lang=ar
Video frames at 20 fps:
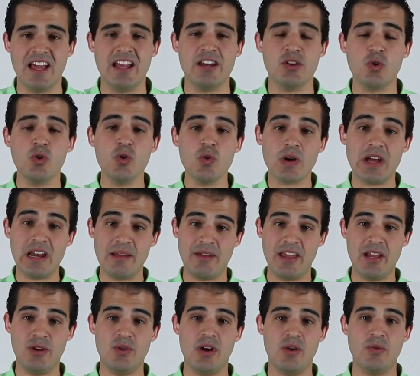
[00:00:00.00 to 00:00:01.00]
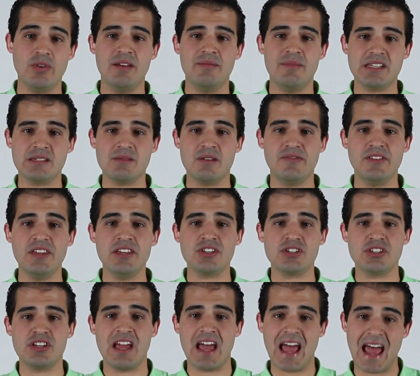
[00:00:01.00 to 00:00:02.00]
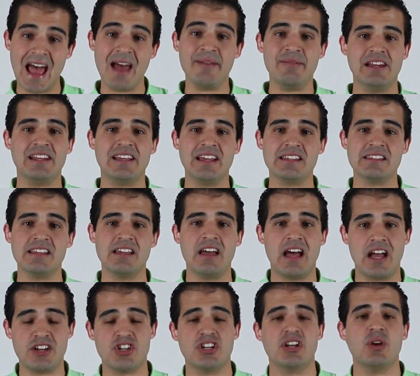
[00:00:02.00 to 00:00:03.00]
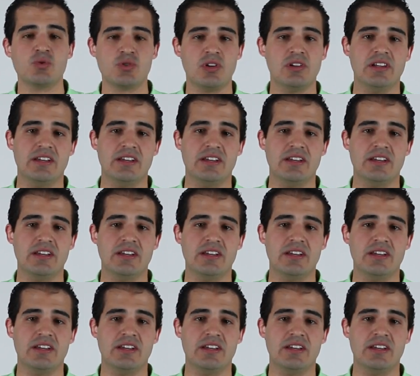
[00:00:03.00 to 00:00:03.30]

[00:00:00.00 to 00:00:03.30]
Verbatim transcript: يعني كله كلام حلو قوي بس مفيش هعمل كذا عشان اوصل